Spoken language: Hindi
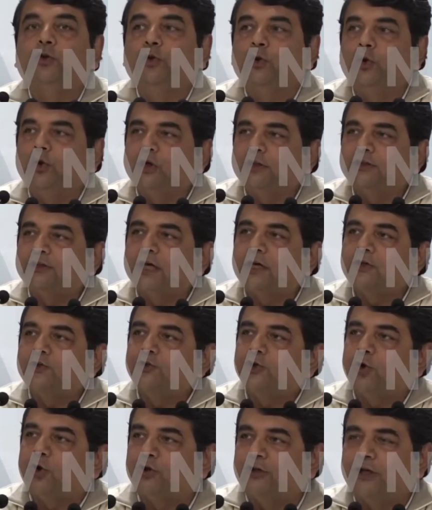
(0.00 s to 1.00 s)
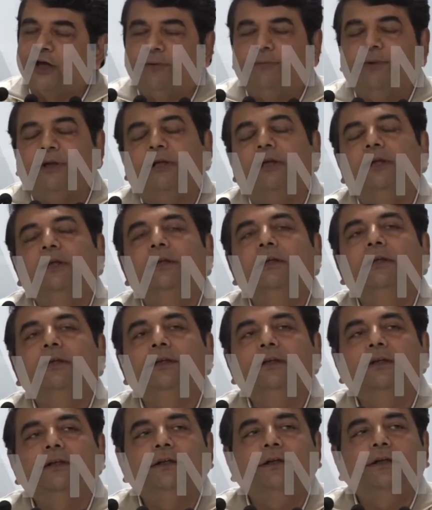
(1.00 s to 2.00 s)
2014 में
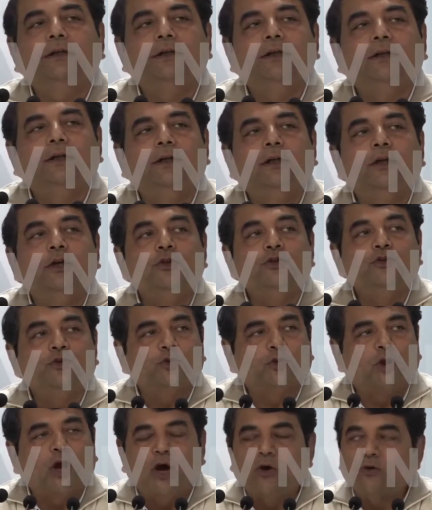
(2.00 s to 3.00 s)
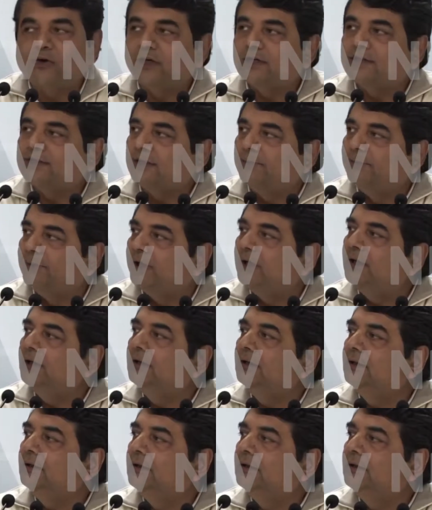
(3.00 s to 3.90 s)
चुनाव के समय